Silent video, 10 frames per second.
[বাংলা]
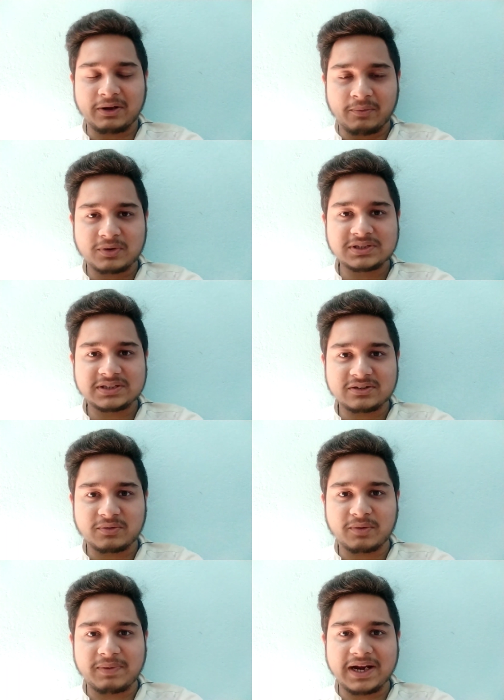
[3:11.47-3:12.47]
মানে সিং
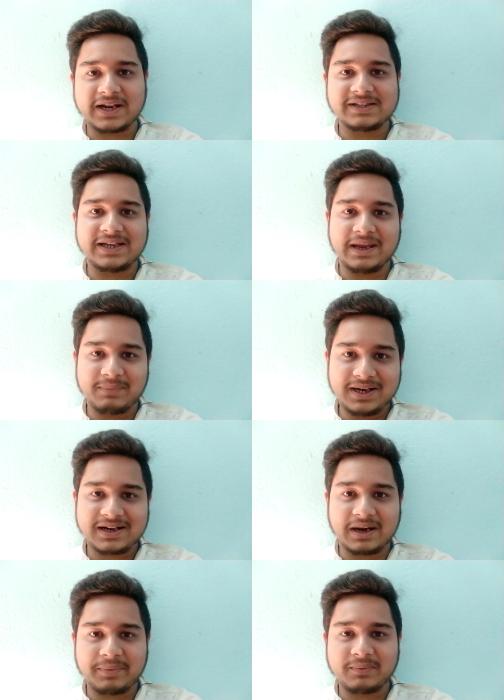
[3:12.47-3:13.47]
মতো প্লেয়ারকে দিয়ে
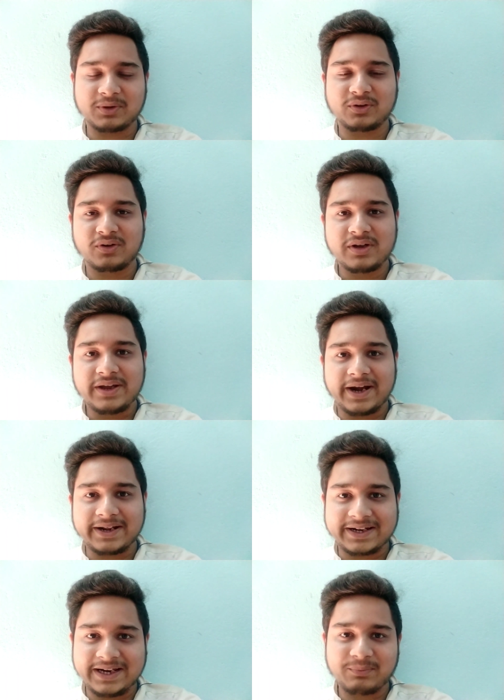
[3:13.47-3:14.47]
এমএলএ ক্লাবের মতো
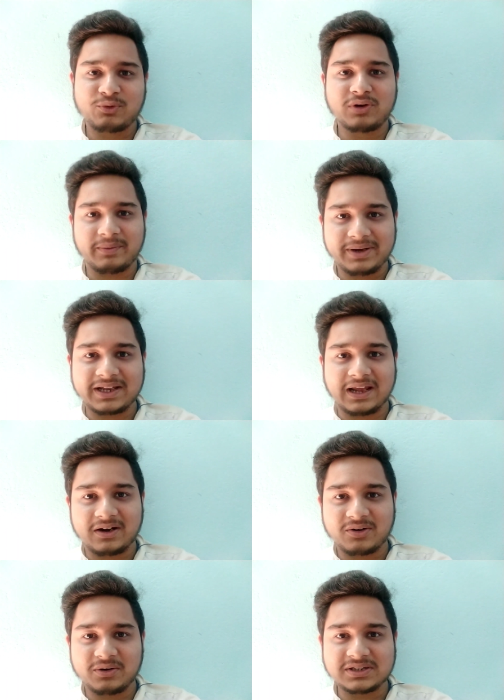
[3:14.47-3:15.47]
একটা খেপ টুর্নামেন্ট
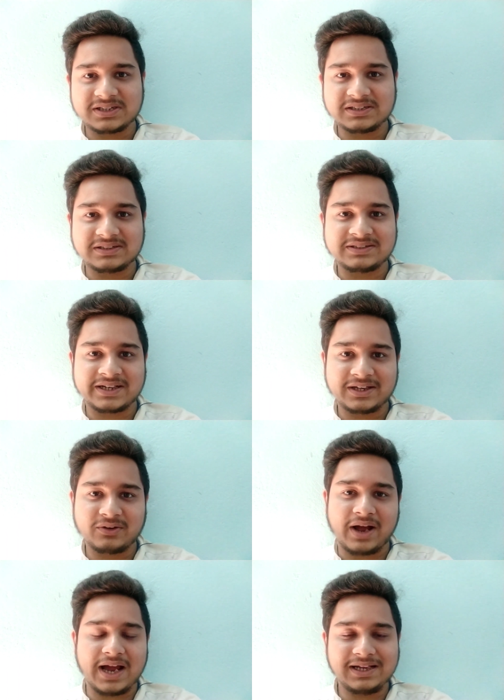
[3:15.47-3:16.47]
খেলানো হয়েছে যে
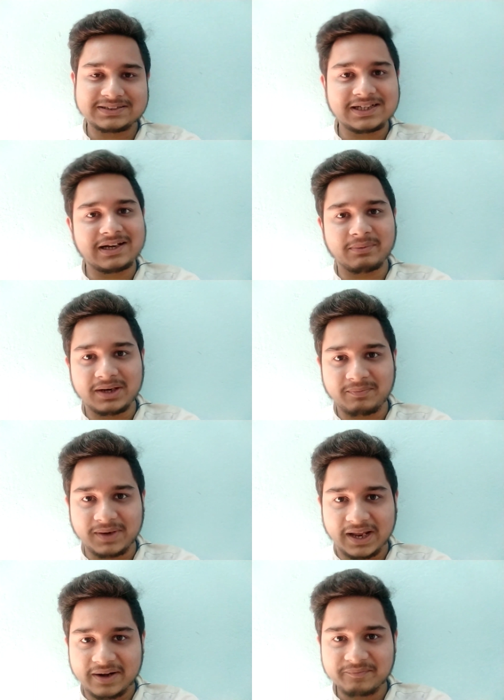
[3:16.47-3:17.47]
কিন্তু আইএসএল লেভেলের
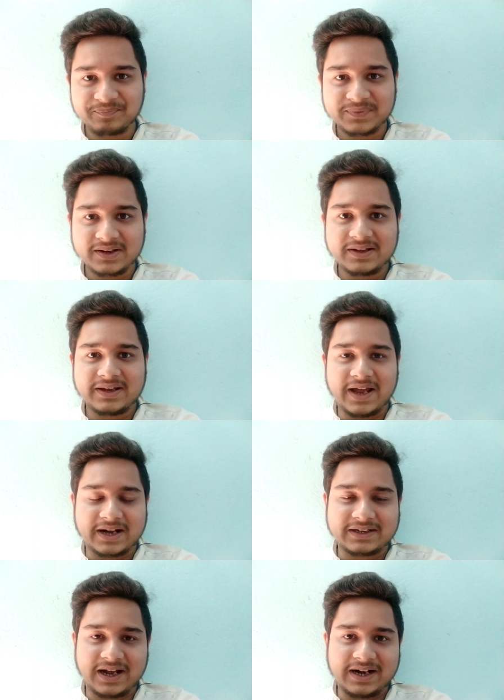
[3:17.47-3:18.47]
প্লেয়ার
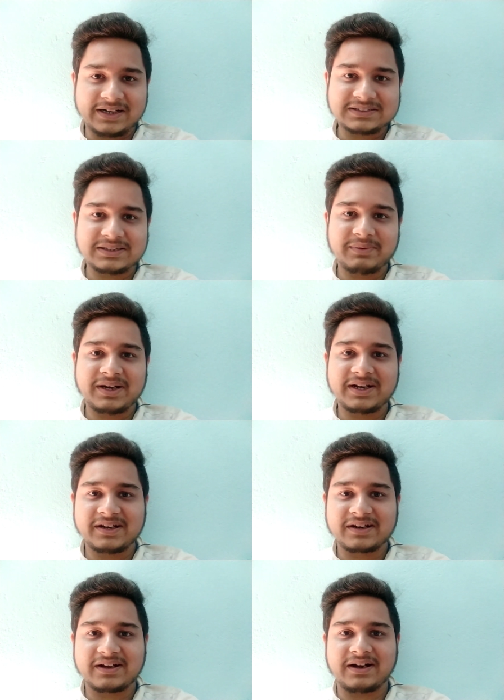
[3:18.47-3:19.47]
একটা আন্ডার
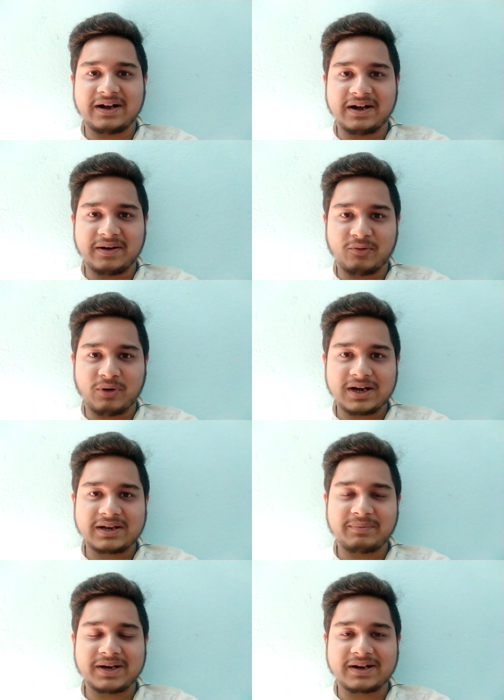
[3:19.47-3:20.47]
সেভেন্টিন
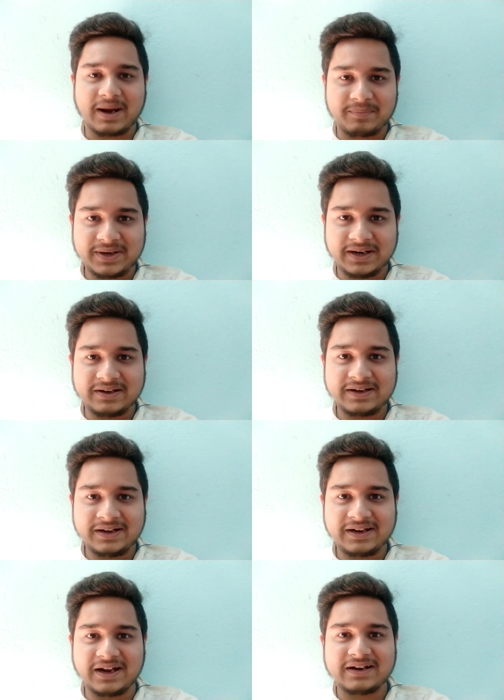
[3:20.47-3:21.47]
ওয়ার্ল্ড কাপের ক্যাপ্টেন
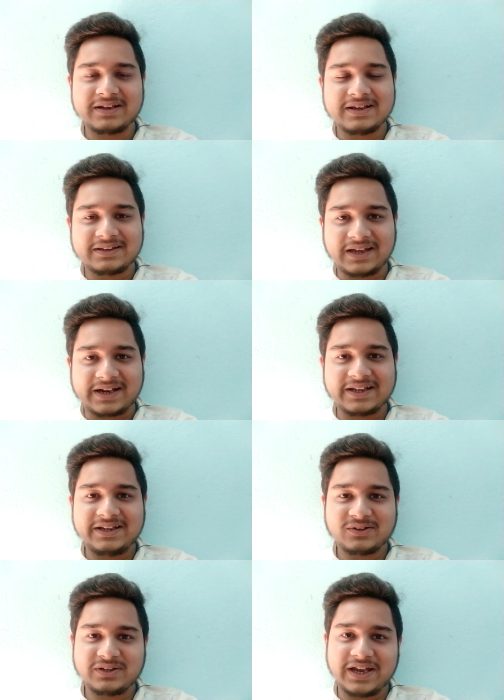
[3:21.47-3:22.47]
ইন্ডিয়া তাকে
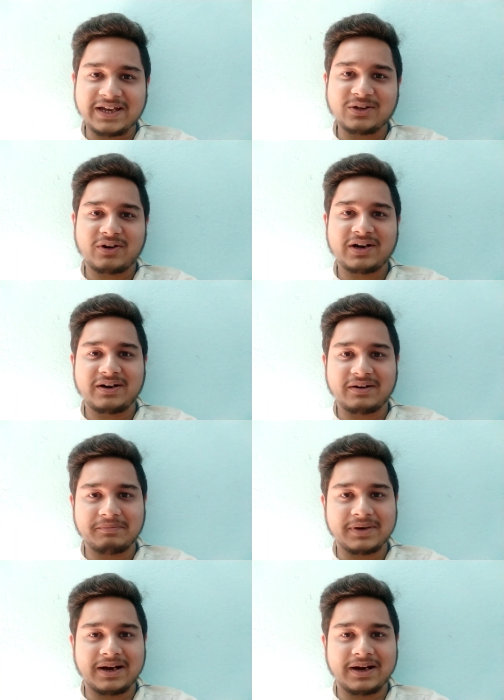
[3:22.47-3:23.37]
দিয়ে যদি এই ধরনের